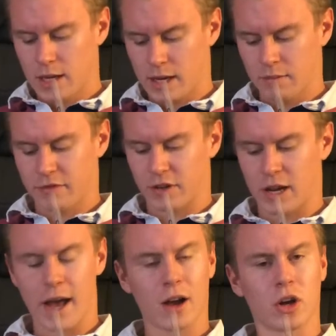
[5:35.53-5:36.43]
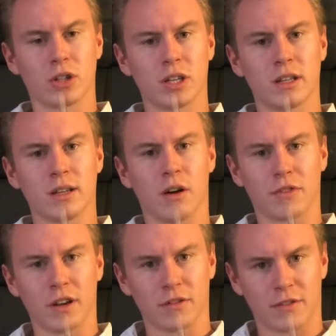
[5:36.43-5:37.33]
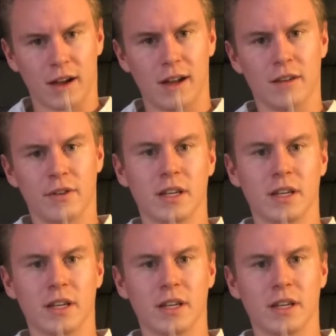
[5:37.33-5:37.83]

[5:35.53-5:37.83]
Ähm, von daher könnt ihr ihn auf jeden Fall,